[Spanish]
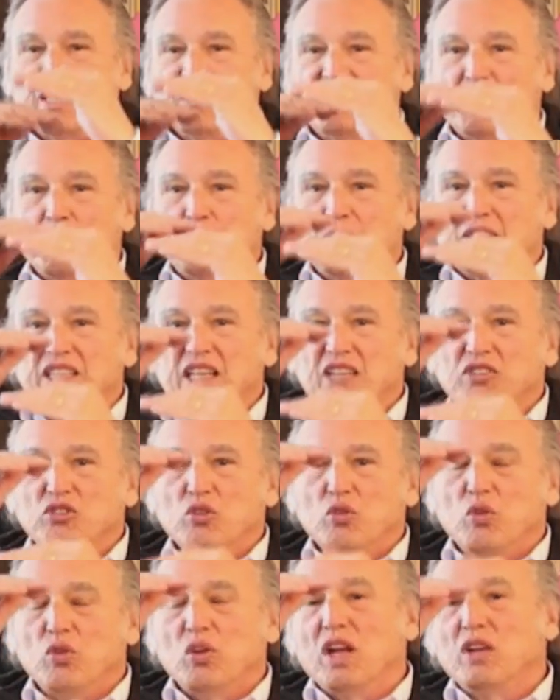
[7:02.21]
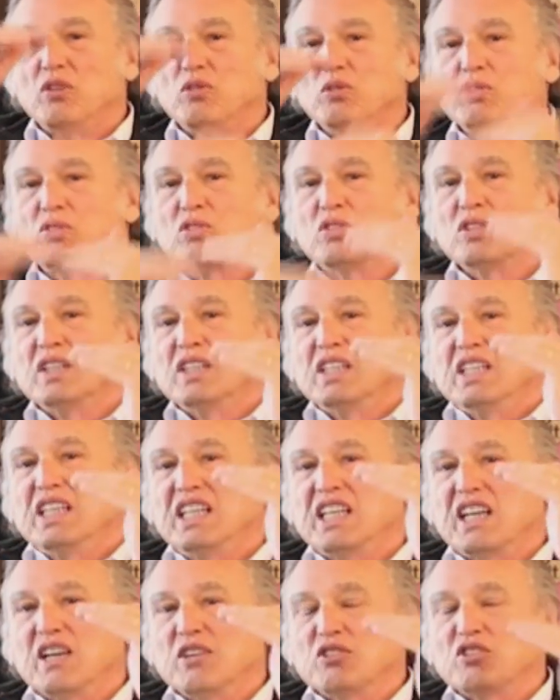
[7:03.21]
qué está pasando con la luz
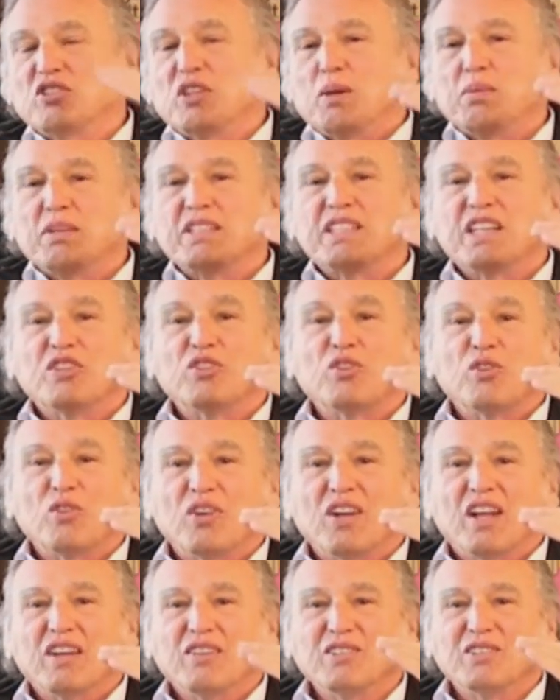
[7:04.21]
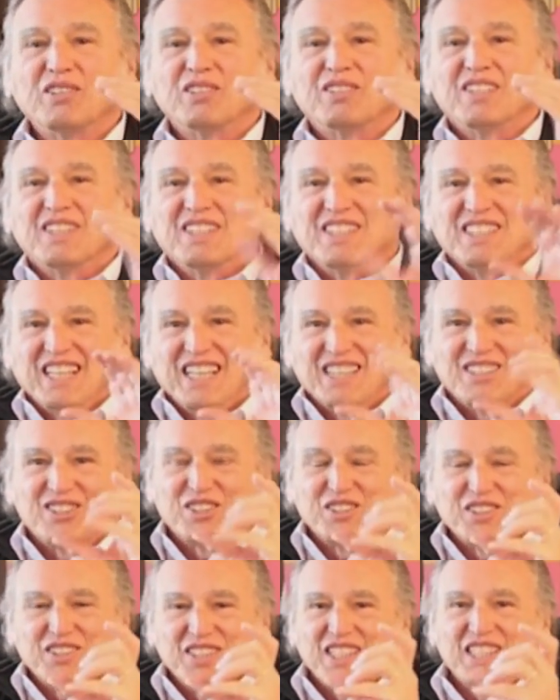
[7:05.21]
y qué no está pasando con la luz.
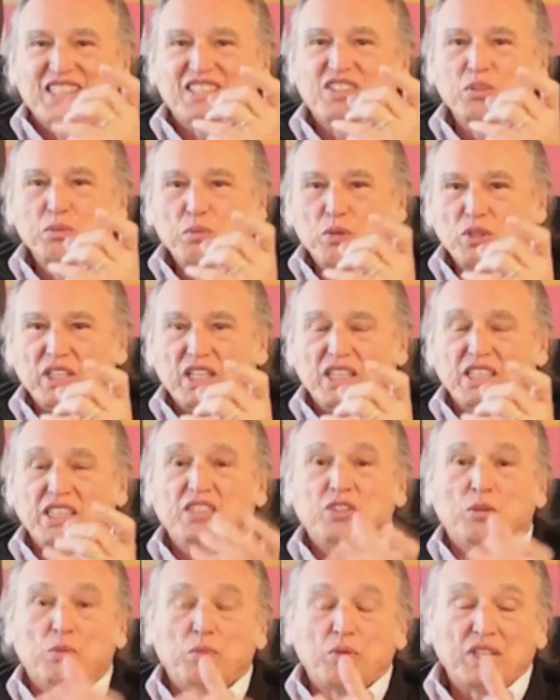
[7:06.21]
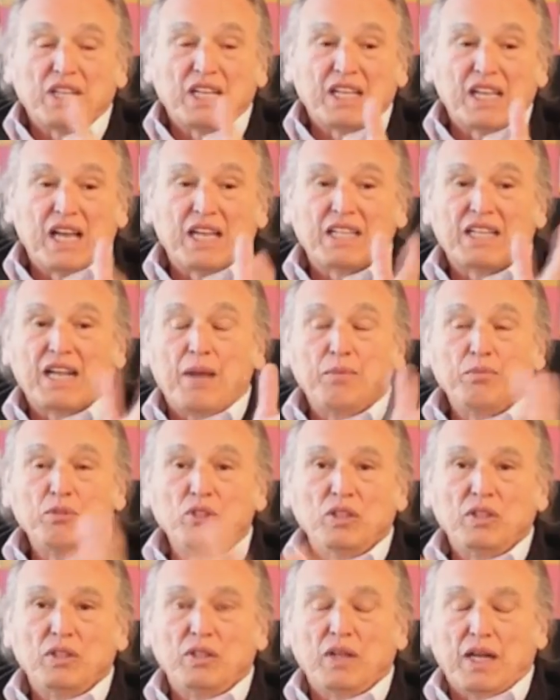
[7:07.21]
Eso es, importantísimo, porque al,
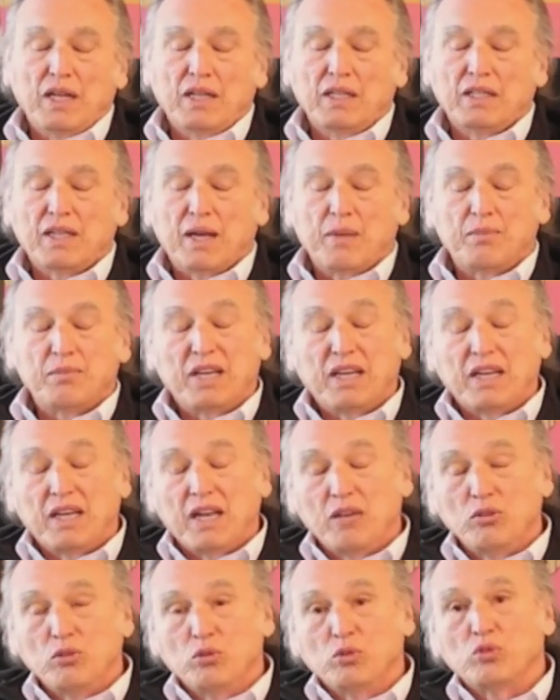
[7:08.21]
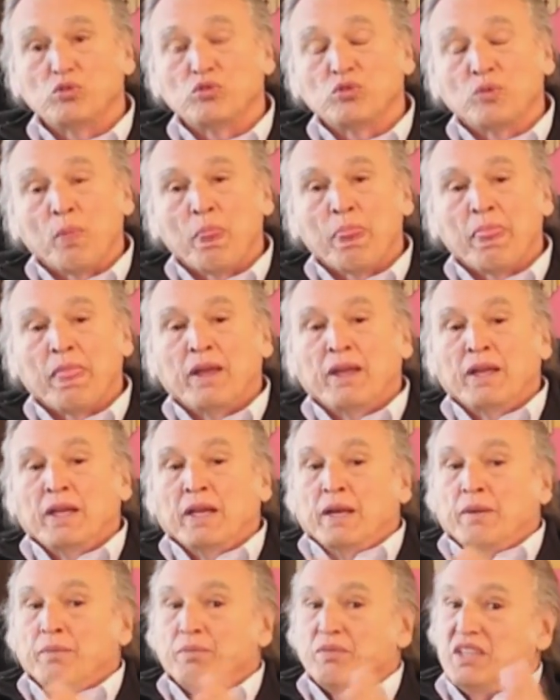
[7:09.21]
cambio, al cambiar la luz,
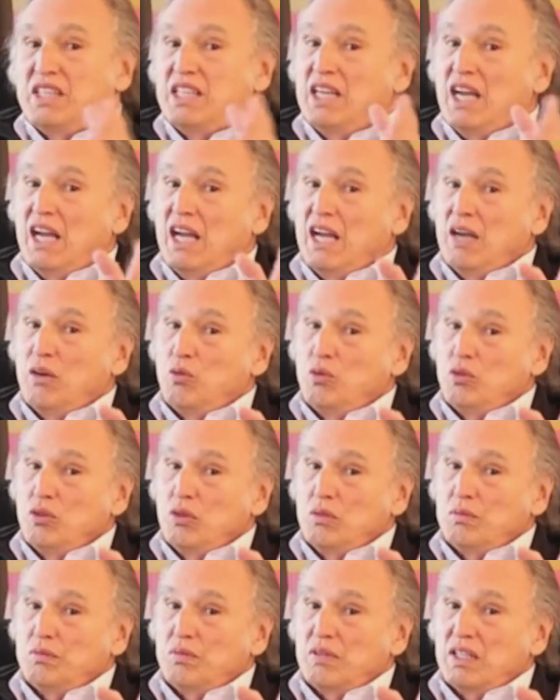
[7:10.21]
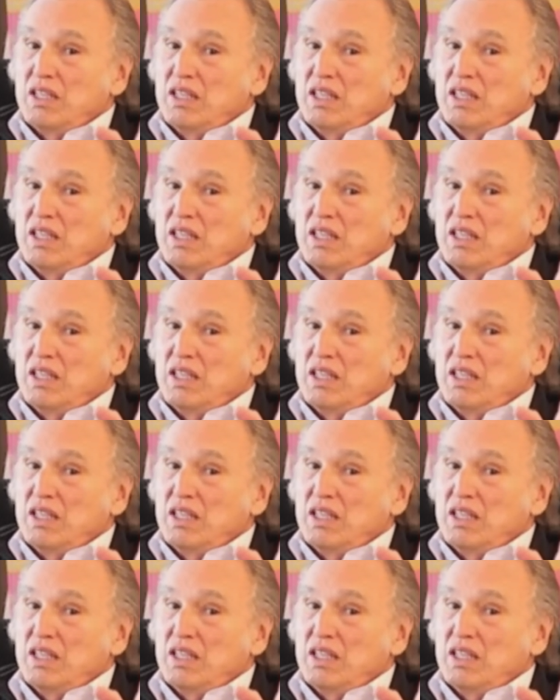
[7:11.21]
ya uno